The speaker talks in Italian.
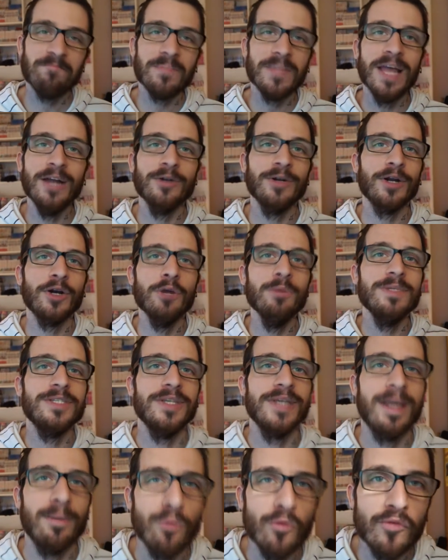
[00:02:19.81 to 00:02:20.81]
Allora, come
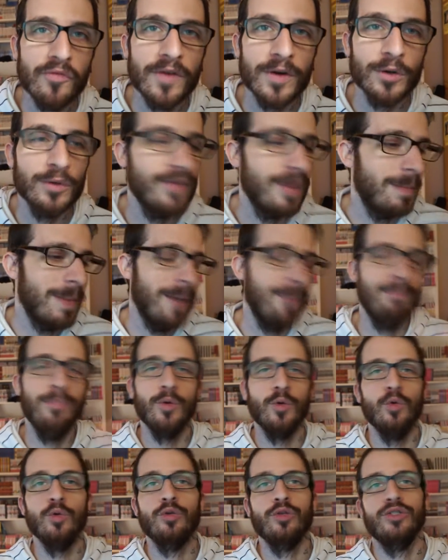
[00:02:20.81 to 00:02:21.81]
si camuffano? Vabbè,
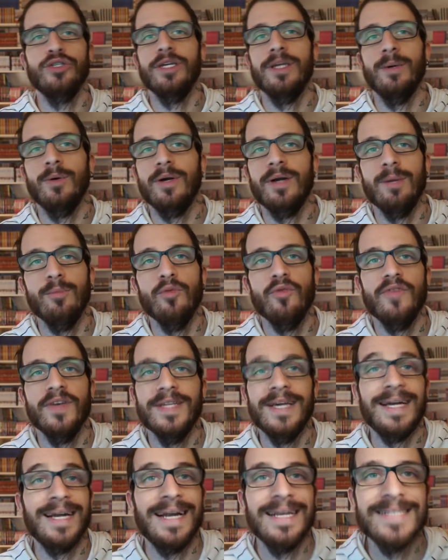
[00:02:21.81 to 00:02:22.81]
Boruto si camuffa
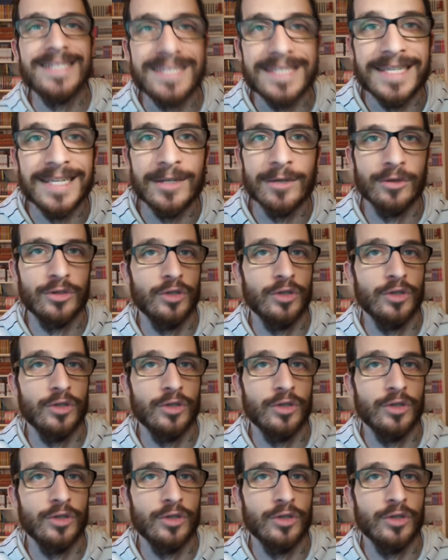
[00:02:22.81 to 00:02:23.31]
da ragazzino,